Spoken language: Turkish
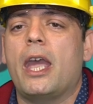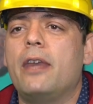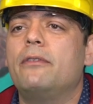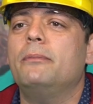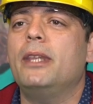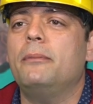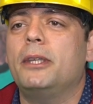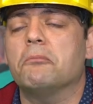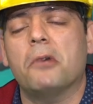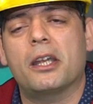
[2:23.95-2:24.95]
Evimde
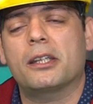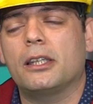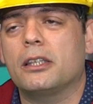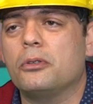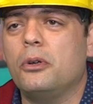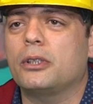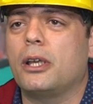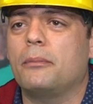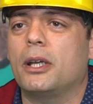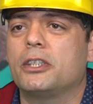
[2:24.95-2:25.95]
miyim arkadaş?
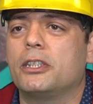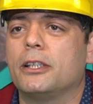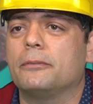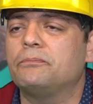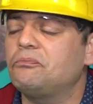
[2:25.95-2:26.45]
Oradan başlayalım.